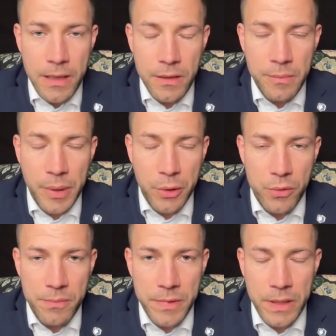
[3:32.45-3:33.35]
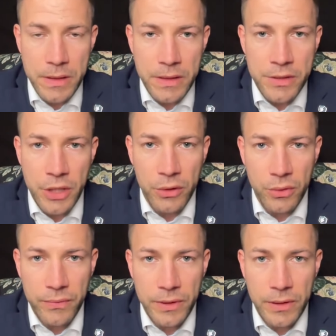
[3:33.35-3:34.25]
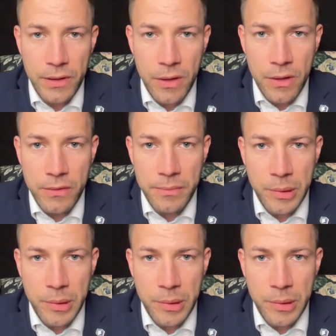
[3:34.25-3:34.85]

imperium e, dziadów, tylko